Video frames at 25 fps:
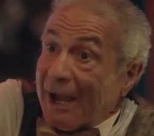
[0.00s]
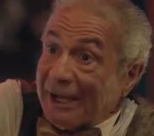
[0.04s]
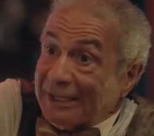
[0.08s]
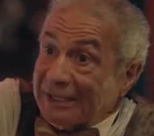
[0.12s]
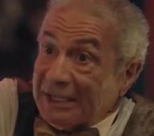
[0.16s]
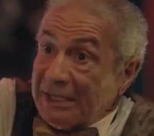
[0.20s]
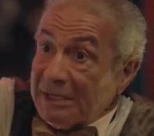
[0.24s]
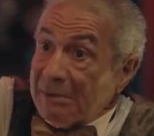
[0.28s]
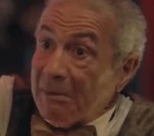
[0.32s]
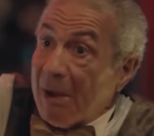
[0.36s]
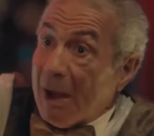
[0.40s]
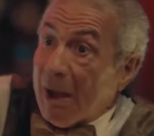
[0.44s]
مع
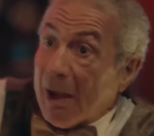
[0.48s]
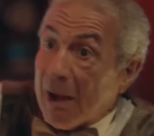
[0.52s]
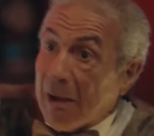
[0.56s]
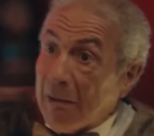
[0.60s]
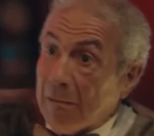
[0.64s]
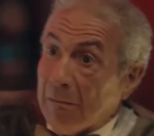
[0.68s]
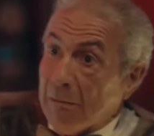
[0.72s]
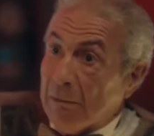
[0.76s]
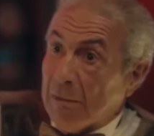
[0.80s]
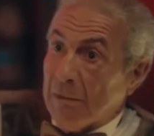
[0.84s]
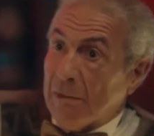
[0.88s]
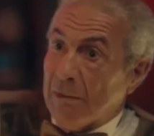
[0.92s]
ديما
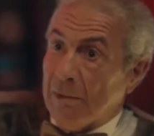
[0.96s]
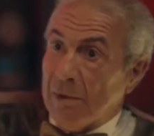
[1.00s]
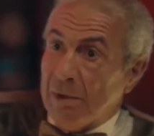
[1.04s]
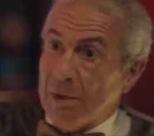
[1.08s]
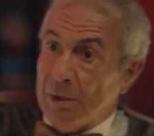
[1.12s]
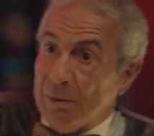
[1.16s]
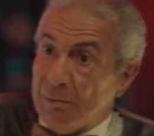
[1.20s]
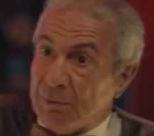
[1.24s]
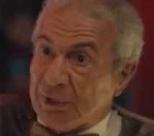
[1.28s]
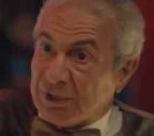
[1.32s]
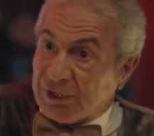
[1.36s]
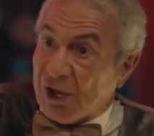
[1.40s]

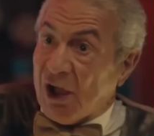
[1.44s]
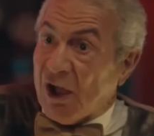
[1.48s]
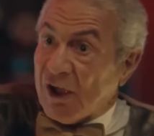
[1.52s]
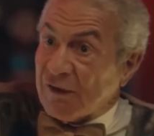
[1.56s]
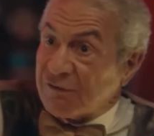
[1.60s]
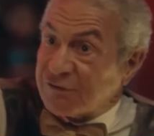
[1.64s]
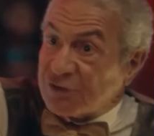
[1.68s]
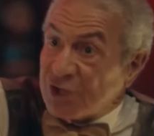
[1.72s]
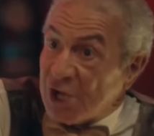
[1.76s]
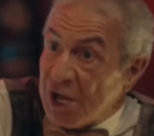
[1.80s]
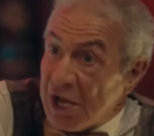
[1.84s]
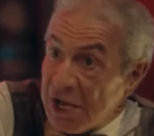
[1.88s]
ما
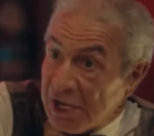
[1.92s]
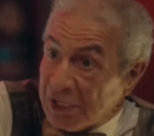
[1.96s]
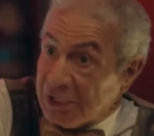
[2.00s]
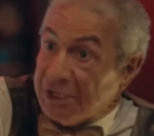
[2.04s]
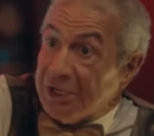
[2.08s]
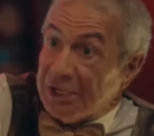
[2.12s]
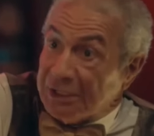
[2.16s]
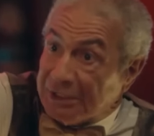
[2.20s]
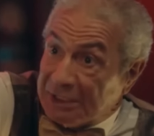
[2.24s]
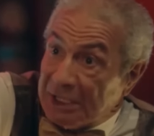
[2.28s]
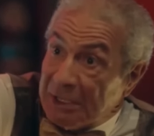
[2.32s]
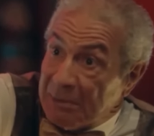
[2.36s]
تعرفش
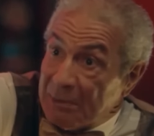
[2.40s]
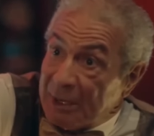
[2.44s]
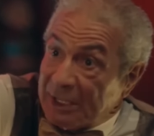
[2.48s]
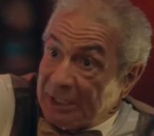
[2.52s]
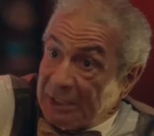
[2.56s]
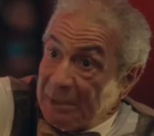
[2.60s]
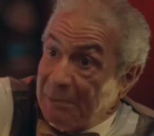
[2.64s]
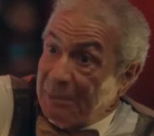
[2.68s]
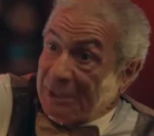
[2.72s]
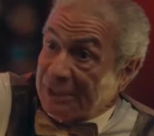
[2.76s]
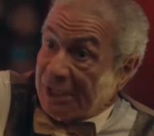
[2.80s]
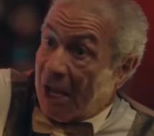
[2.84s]
ان ديما
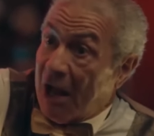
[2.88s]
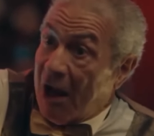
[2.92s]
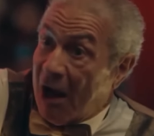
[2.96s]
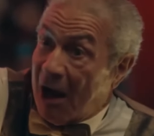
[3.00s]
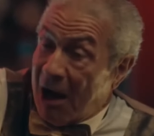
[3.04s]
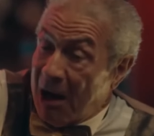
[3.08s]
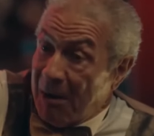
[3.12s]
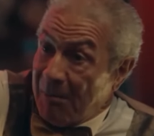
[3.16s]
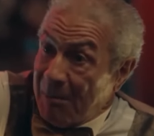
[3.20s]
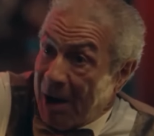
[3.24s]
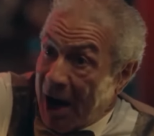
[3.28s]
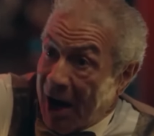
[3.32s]
دي
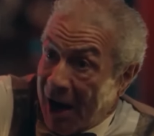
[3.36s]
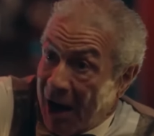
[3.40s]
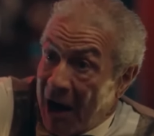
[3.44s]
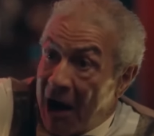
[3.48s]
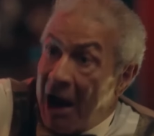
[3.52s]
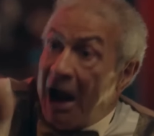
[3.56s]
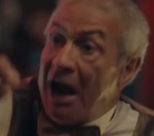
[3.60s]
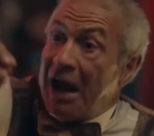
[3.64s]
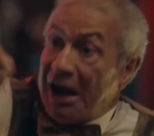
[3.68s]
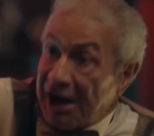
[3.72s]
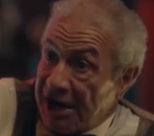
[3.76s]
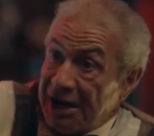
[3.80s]
متحرمه
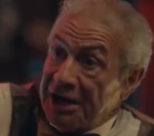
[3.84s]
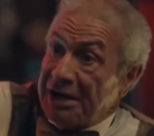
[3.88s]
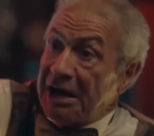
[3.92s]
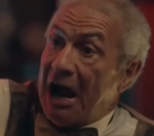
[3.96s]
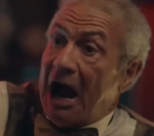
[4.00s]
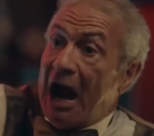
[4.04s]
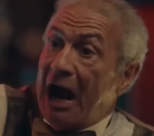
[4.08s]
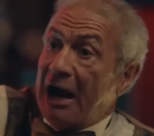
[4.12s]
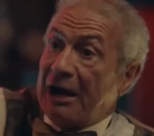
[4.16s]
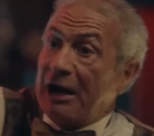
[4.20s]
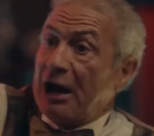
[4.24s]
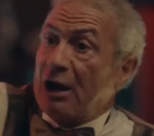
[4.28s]
هنا
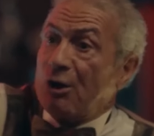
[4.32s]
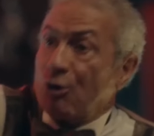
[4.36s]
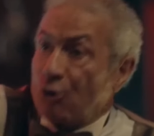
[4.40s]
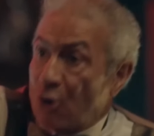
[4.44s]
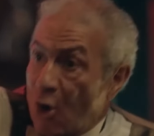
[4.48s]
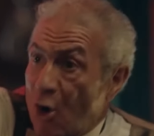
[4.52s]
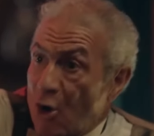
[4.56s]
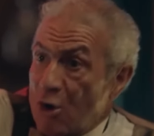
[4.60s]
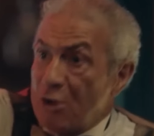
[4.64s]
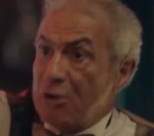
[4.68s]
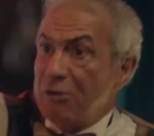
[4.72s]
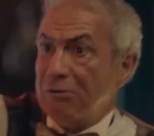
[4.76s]
على
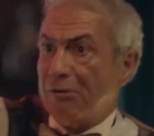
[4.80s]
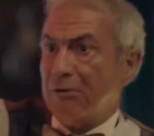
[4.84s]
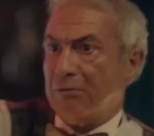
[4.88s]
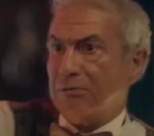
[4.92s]
الكل